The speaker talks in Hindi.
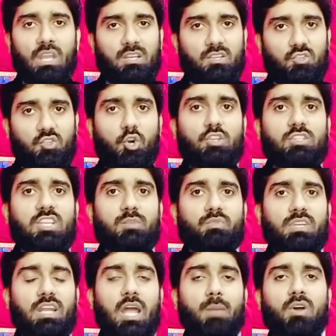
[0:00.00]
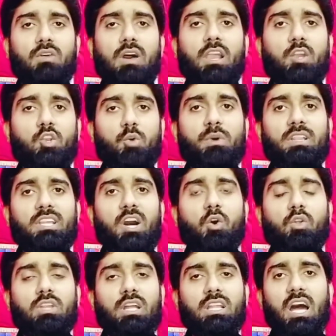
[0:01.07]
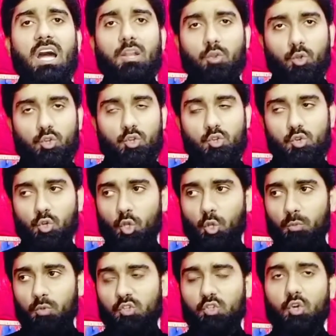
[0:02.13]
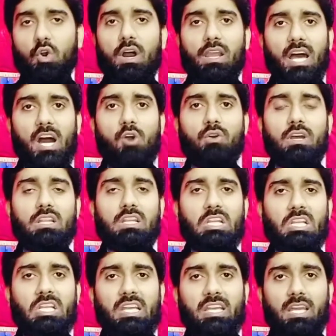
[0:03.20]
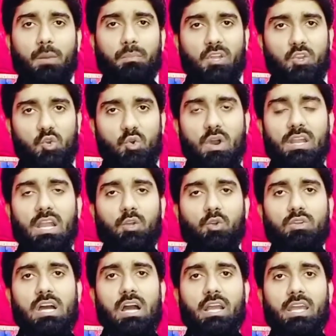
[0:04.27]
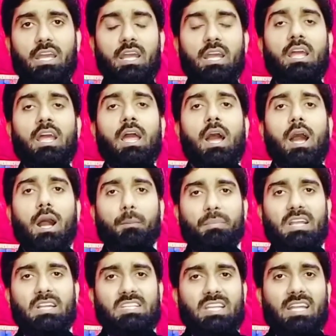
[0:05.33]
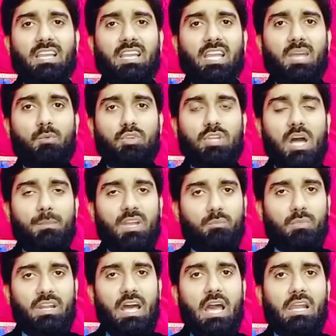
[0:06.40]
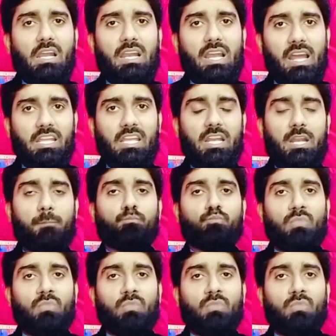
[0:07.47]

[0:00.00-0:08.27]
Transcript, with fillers: 100 सब्सक्राइबर वाला जो बंदा होता था तो यूट्यूब उसको अलाउ करती थी कि अपने यू को जाके अपने चैनल के मुताबिक बना ले लेकिन